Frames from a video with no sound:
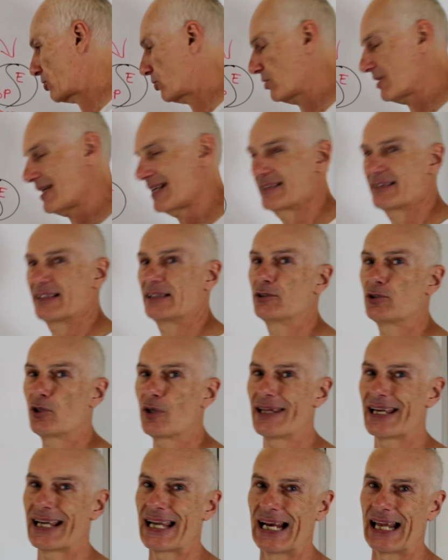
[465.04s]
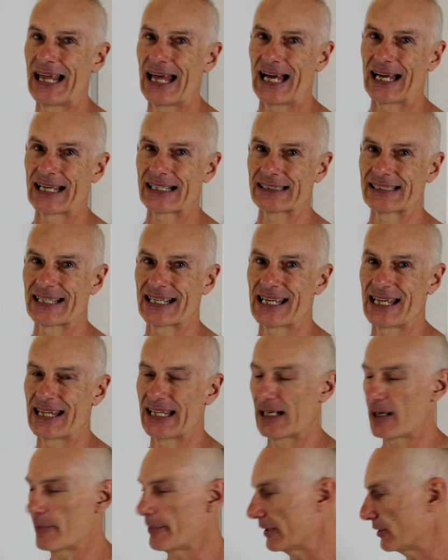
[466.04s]
cosas dentro de, cada
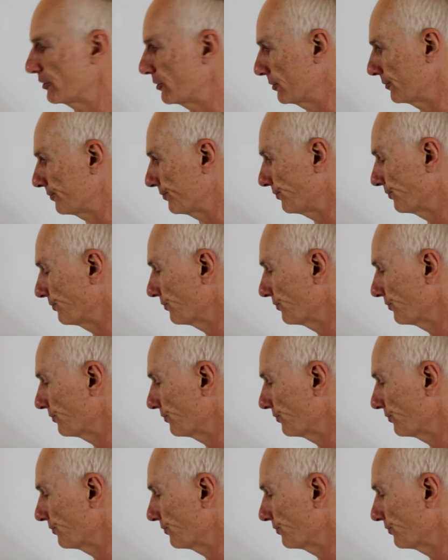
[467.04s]
elemento.